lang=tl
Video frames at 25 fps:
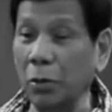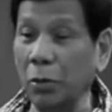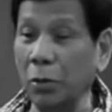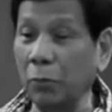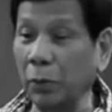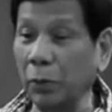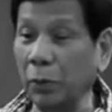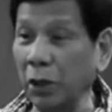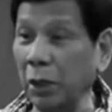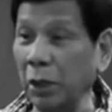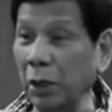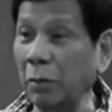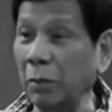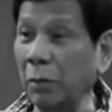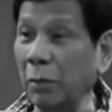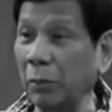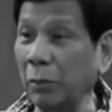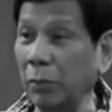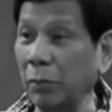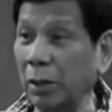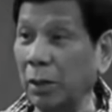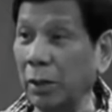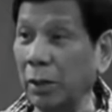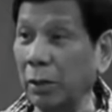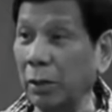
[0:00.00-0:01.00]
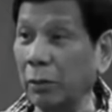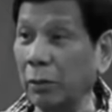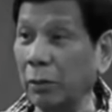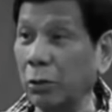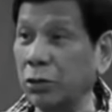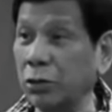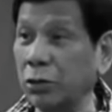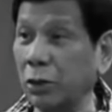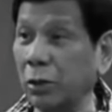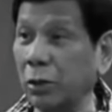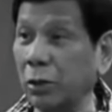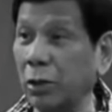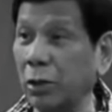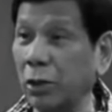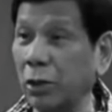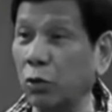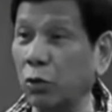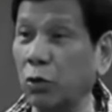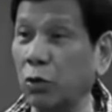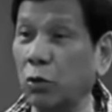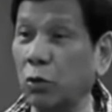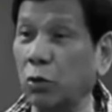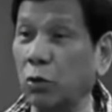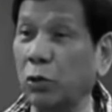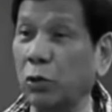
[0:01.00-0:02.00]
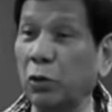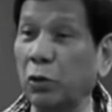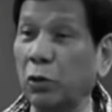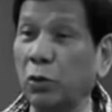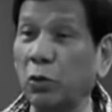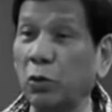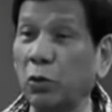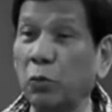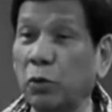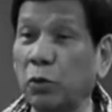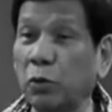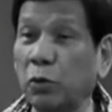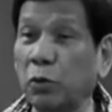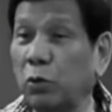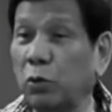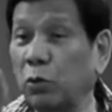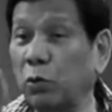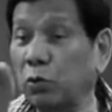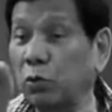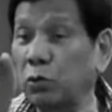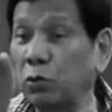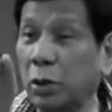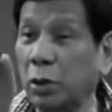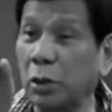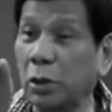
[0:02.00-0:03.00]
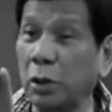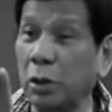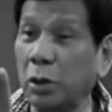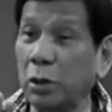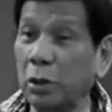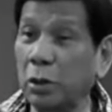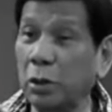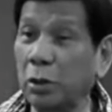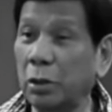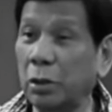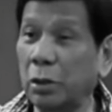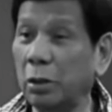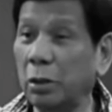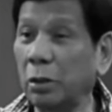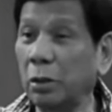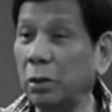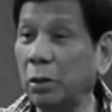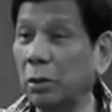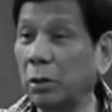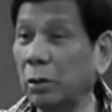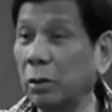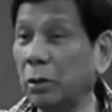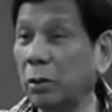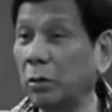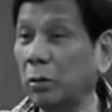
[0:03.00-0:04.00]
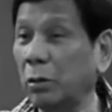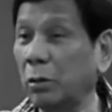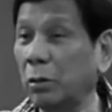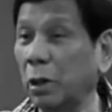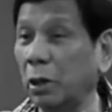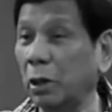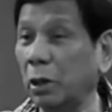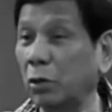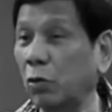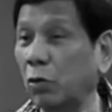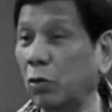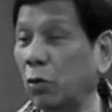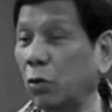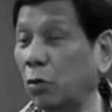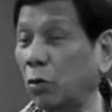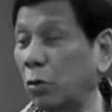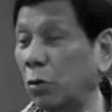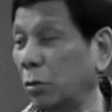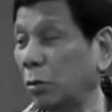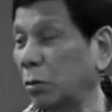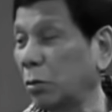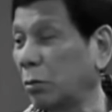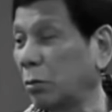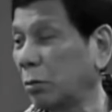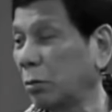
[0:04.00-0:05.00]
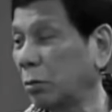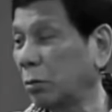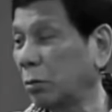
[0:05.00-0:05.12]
ikaw ang PDEA magbigay ka, Sir, ito yung record mo doon sa narco.